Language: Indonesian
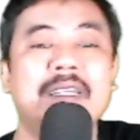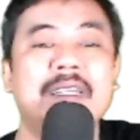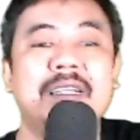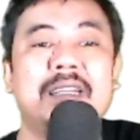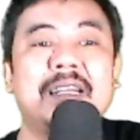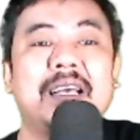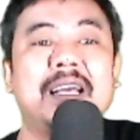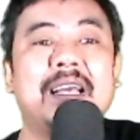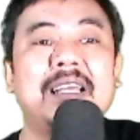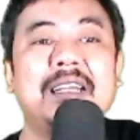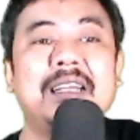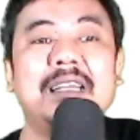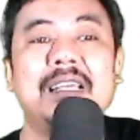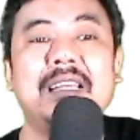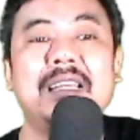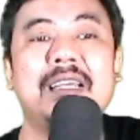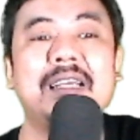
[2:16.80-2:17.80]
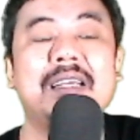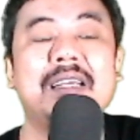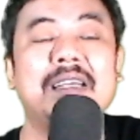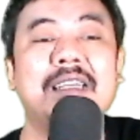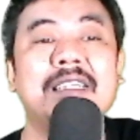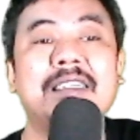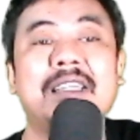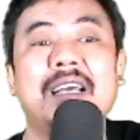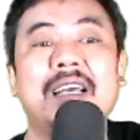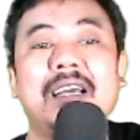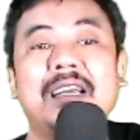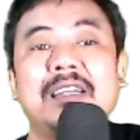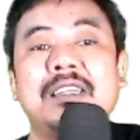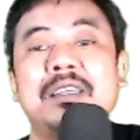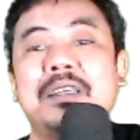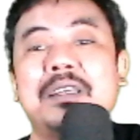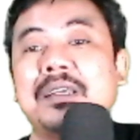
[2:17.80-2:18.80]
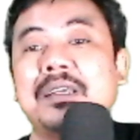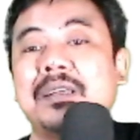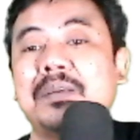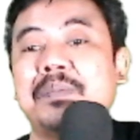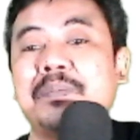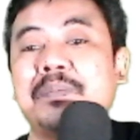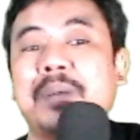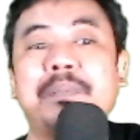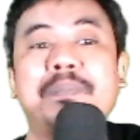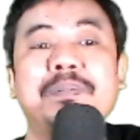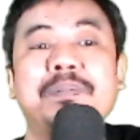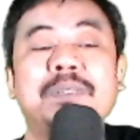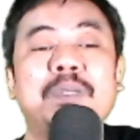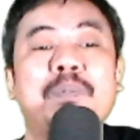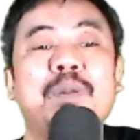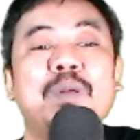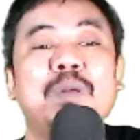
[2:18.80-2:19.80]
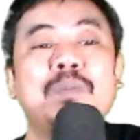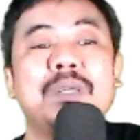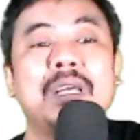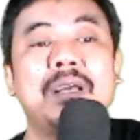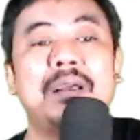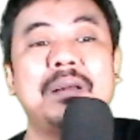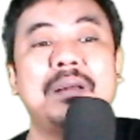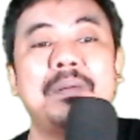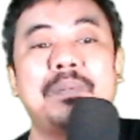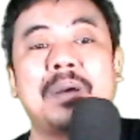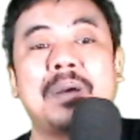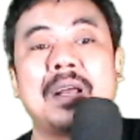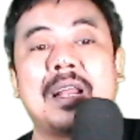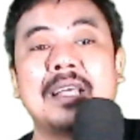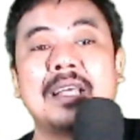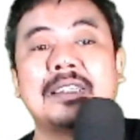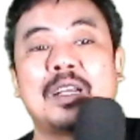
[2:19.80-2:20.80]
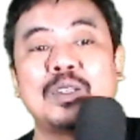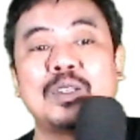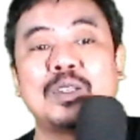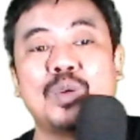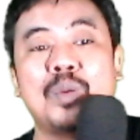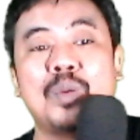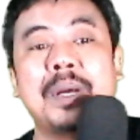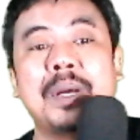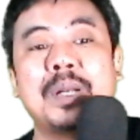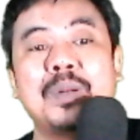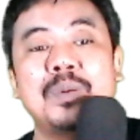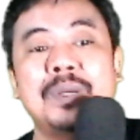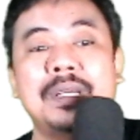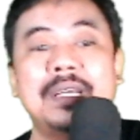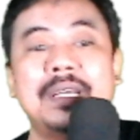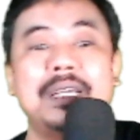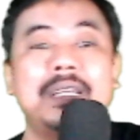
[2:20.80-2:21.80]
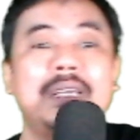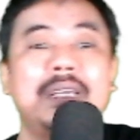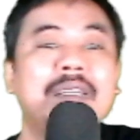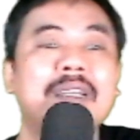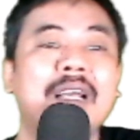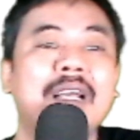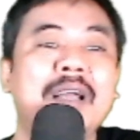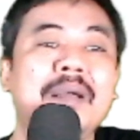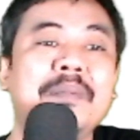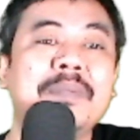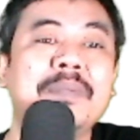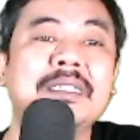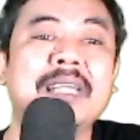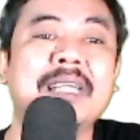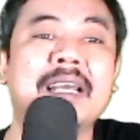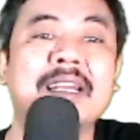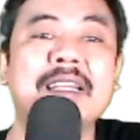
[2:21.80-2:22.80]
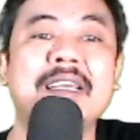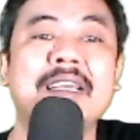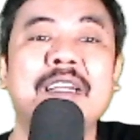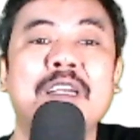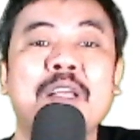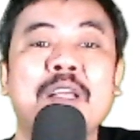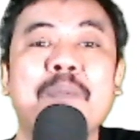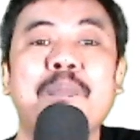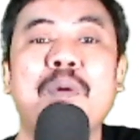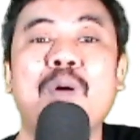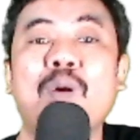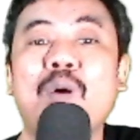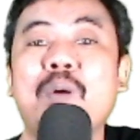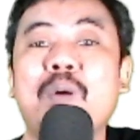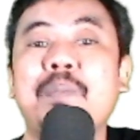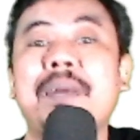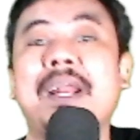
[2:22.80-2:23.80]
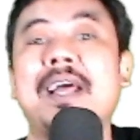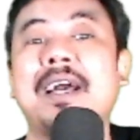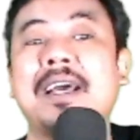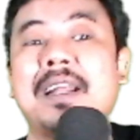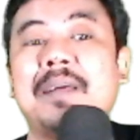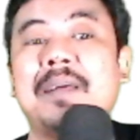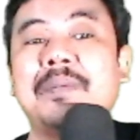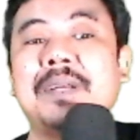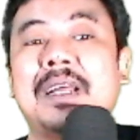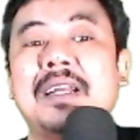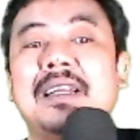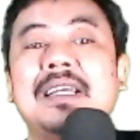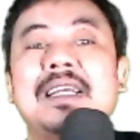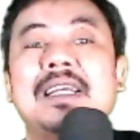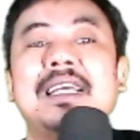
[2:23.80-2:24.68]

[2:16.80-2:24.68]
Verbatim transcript: Nah, ini kita di bab sebelumnya belajar suku Badui ya, mencari ide pokok paragraf dan